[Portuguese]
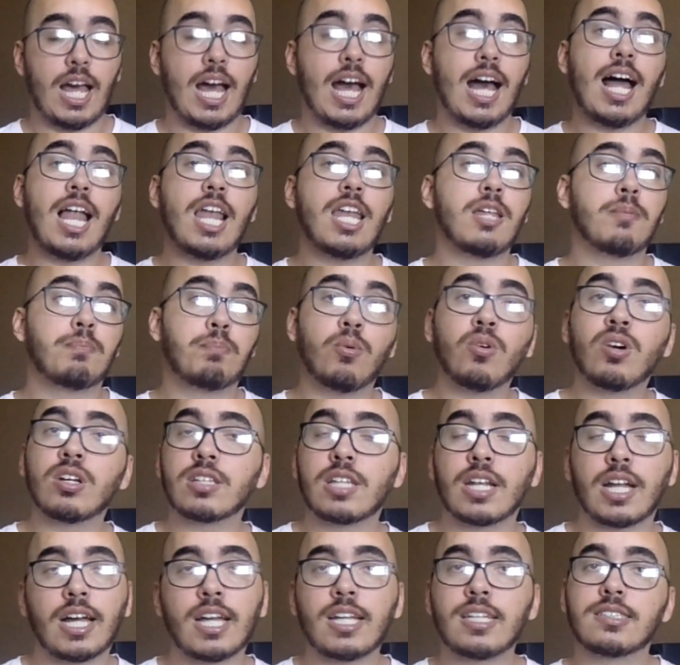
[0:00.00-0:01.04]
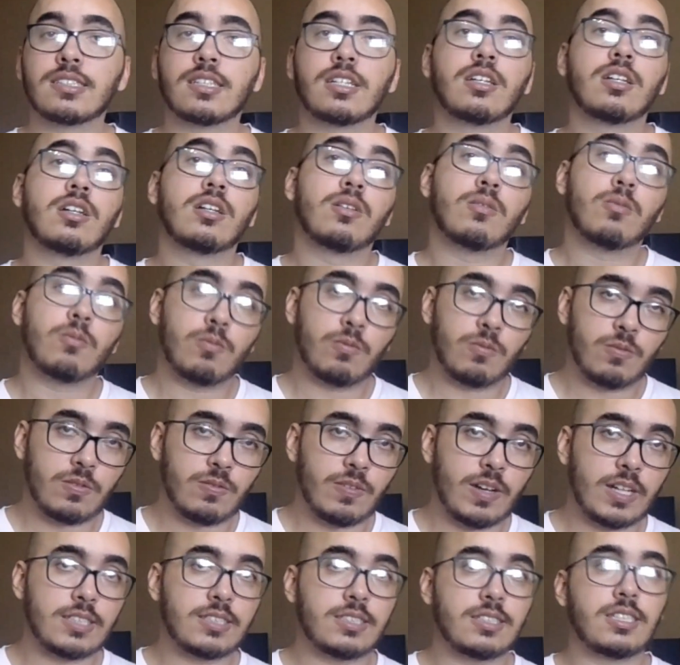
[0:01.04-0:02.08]
Ali por trás
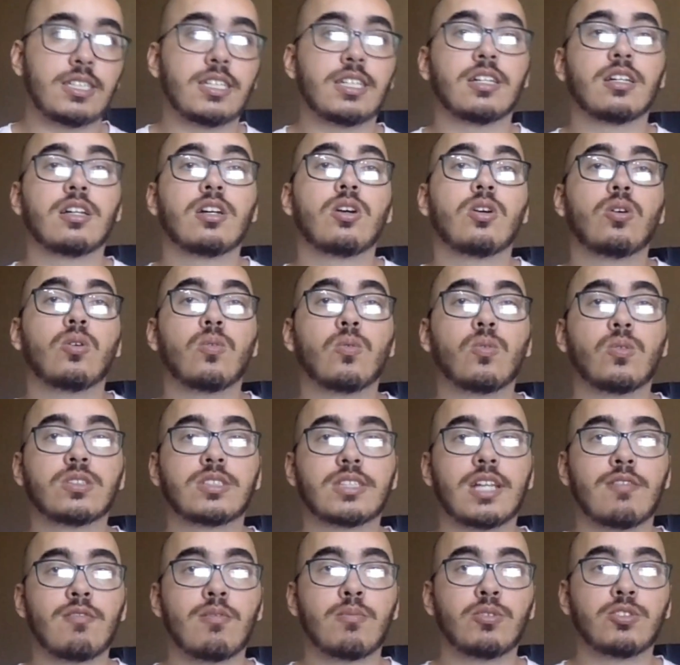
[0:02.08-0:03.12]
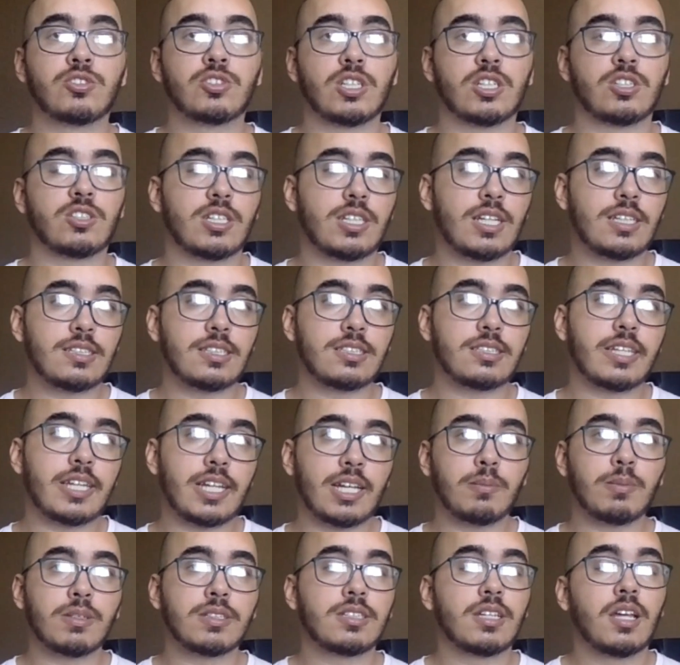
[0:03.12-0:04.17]
vai ser o Gustavo Bochecha nas
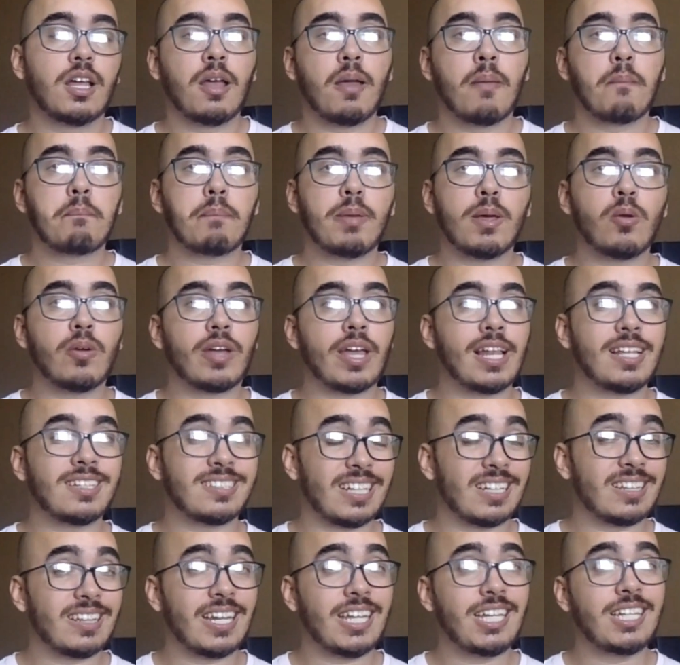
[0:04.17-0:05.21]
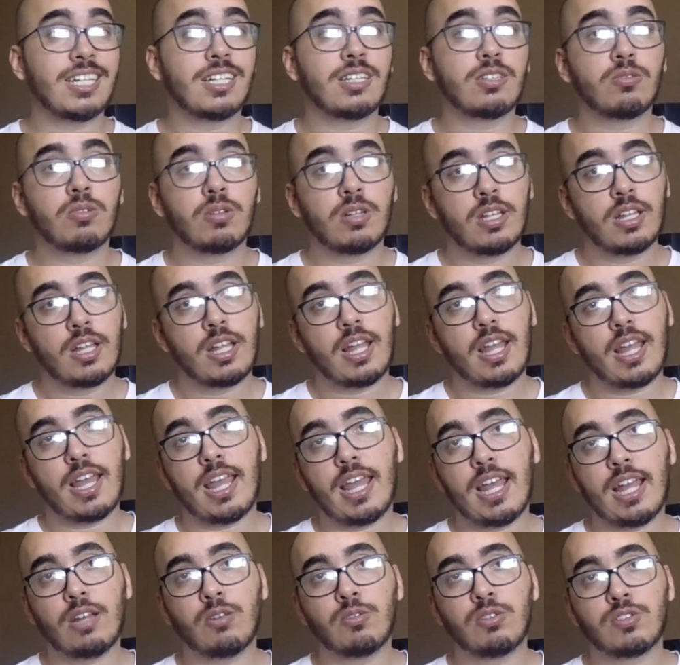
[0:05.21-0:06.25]
extremas, pelo que ele está treinando,
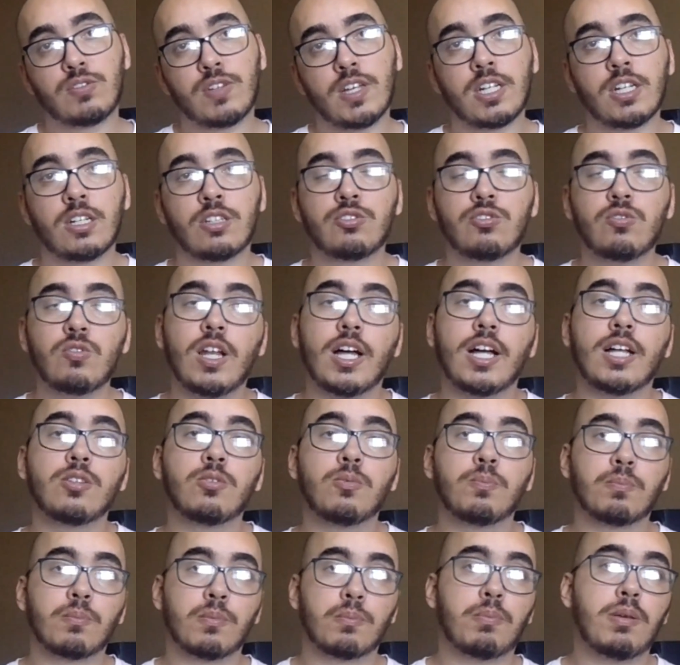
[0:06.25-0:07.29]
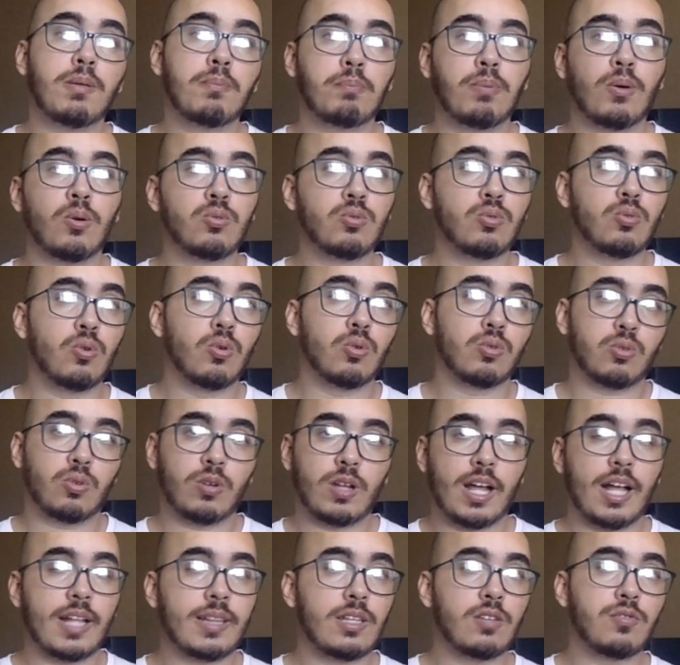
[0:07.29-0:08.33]
é Luiz Fernando de um lado, Pimpão do outro.
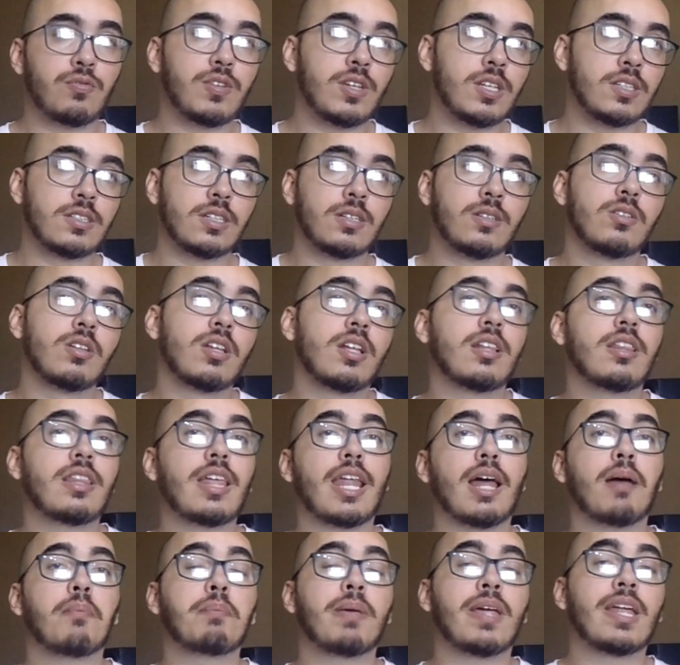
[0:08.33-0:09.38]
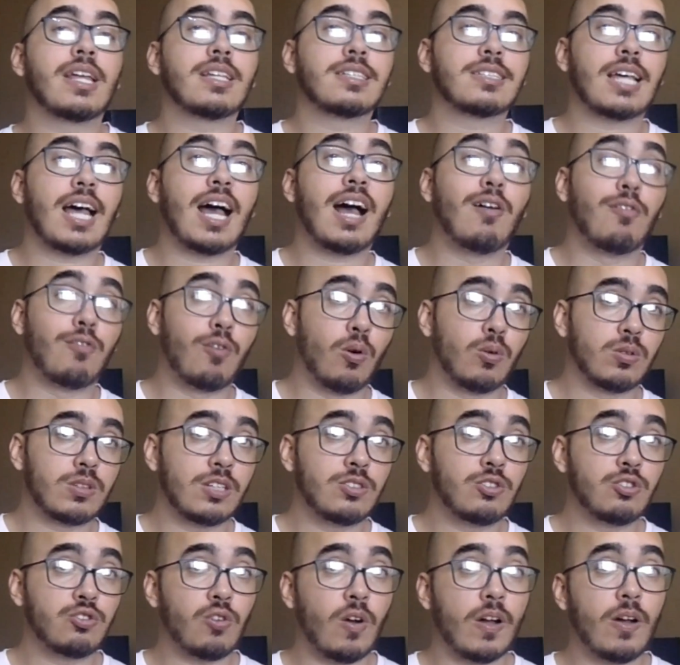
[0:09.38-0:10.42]
A defesa terá apenas a volta
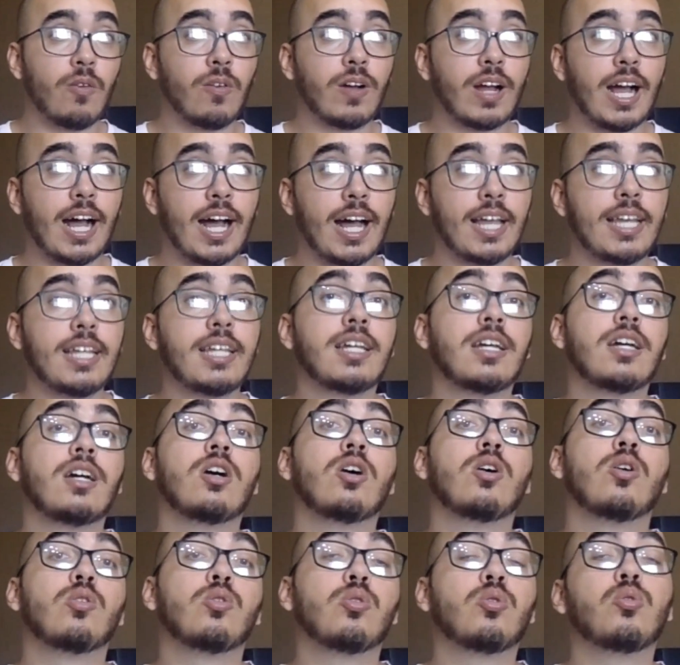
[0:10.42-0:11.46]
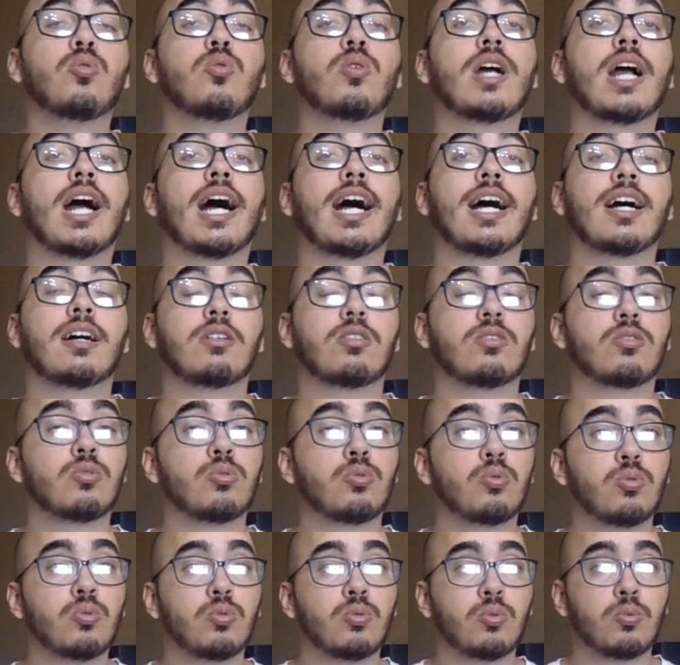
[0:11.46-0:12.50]
de Joel Carli no lugar
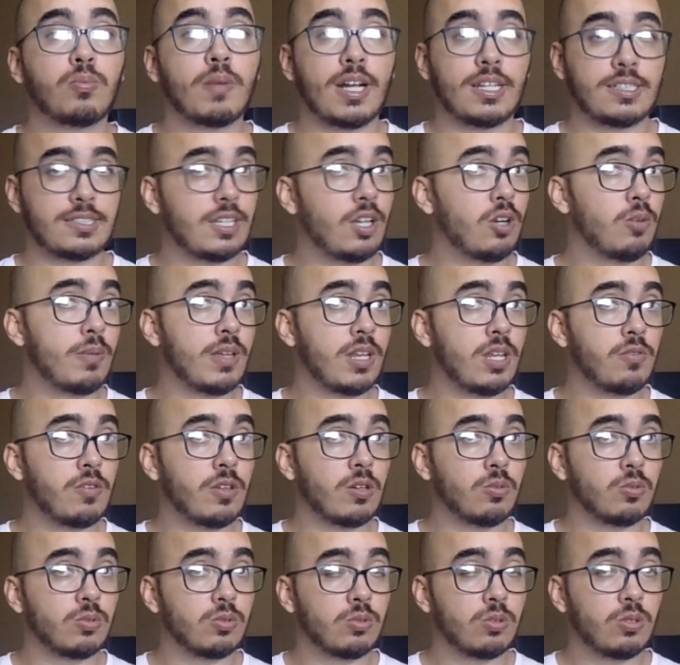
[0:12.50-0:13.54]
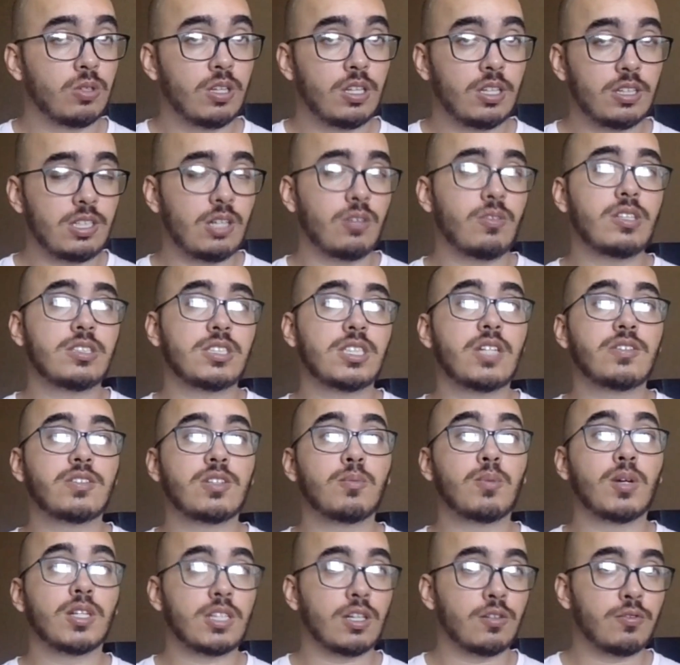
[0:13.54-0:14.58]
do Marcelo Benevenuto. Então esse deve ser o
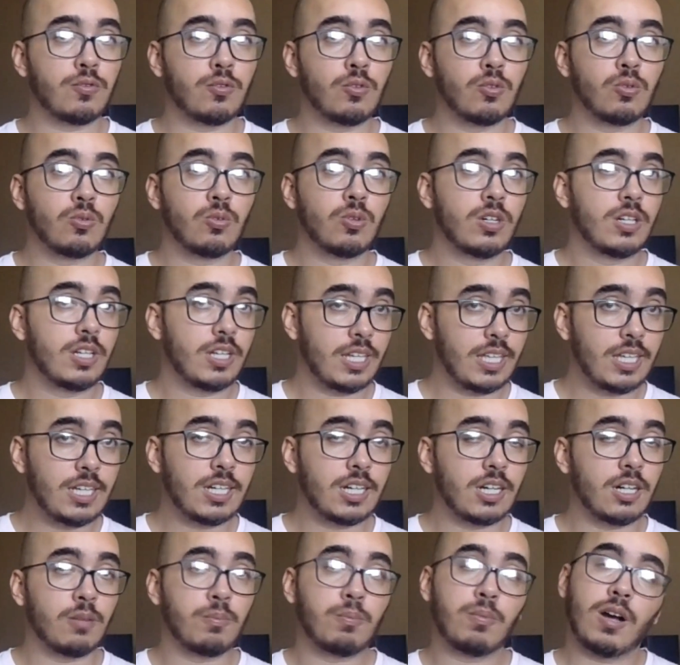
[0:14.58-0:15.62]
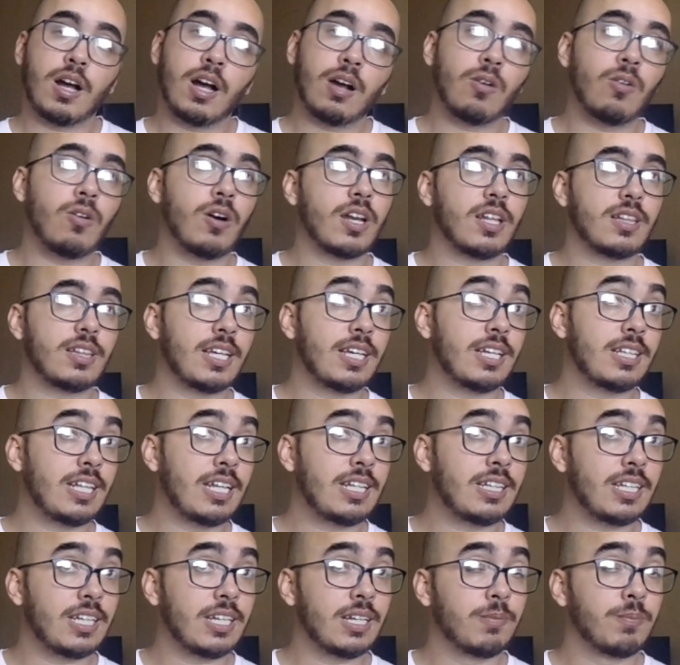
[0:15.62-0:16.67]
Botafogo em campo. Agora tem que
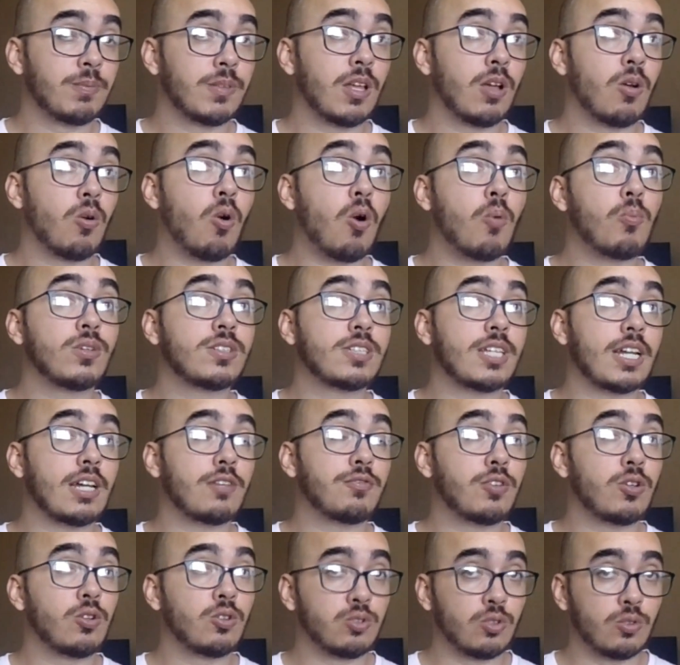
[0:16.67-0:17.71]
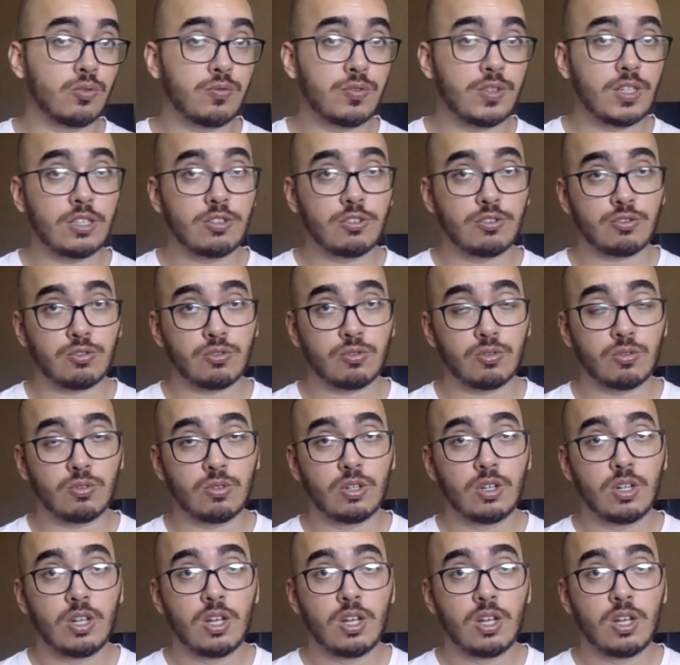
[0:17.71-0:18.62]
entender como será a filosofia de jogo.